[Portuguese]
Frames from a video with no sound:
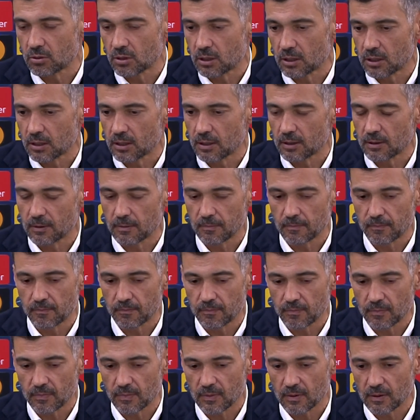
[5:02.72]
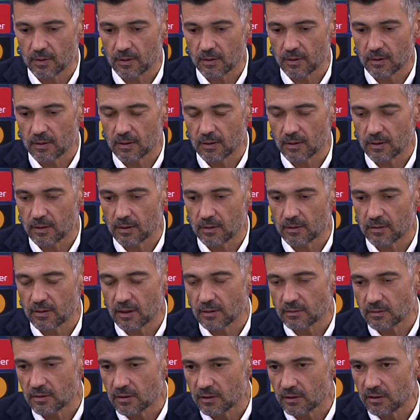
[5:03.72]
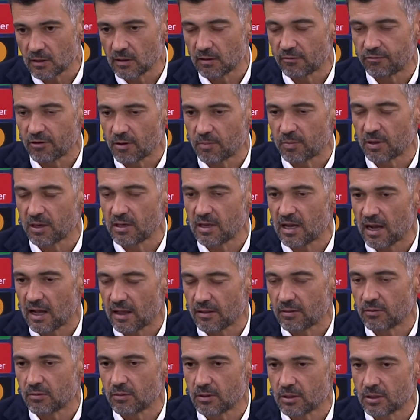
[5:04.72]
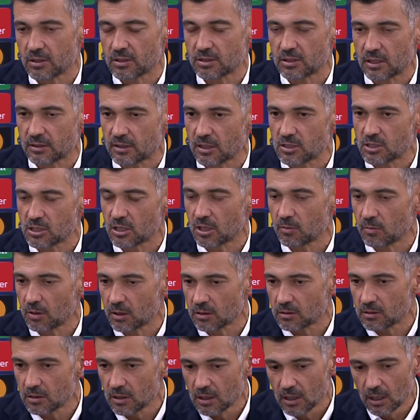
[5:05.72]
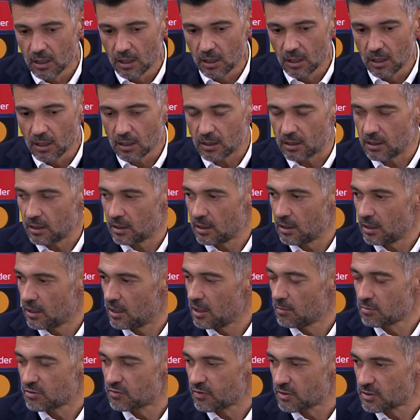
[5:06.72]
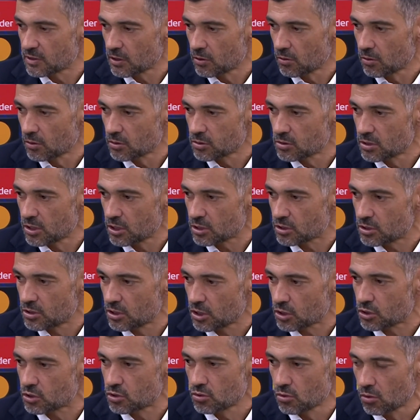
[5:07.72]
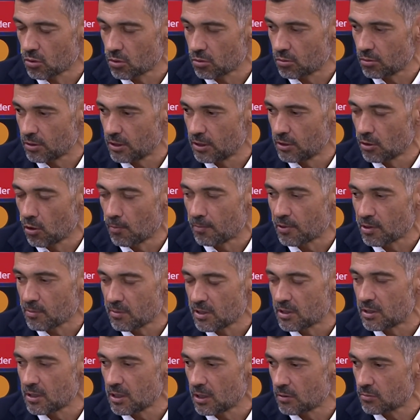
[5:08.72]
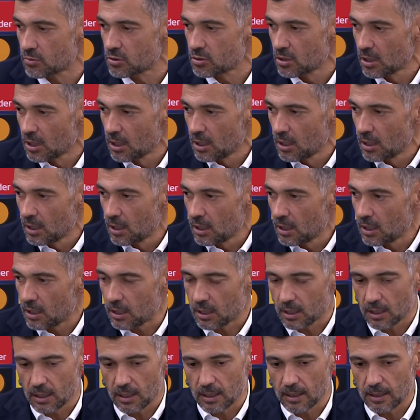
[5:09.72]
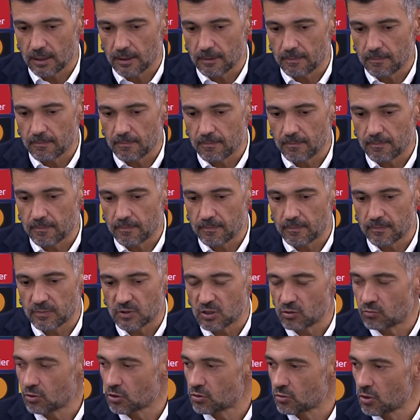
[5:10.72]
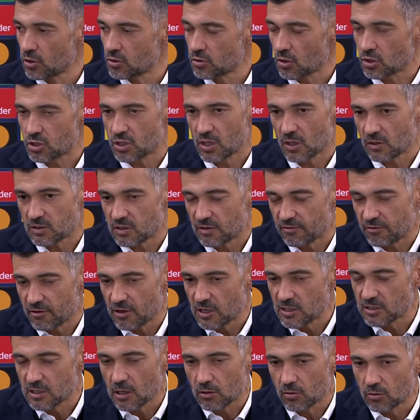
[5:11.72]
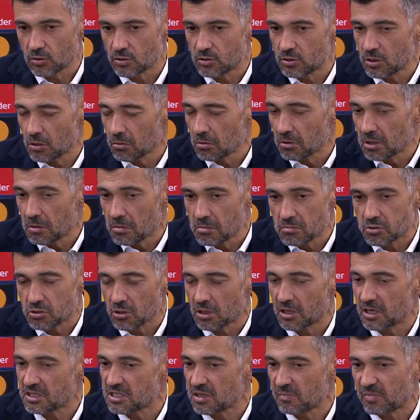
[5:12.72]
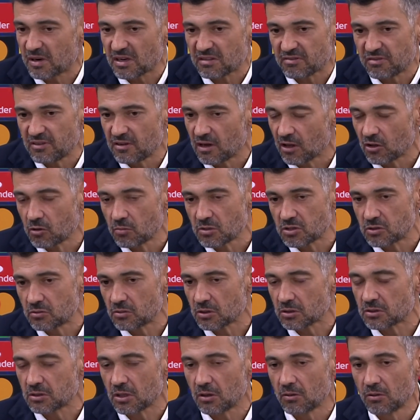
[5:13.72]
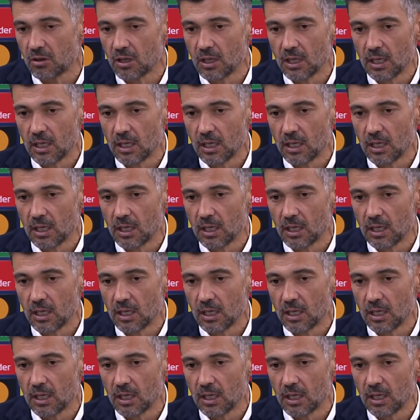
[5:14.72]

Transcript: ehm, eh, dentro daquilo que foi planeado eh, estrategicamente, que iríamos fazer golos neste, neste jogo e não permitíamos ehm, situações ao Chelsea. Foi isso que aconteceu. Lembro-me só nesta parte final de uma situação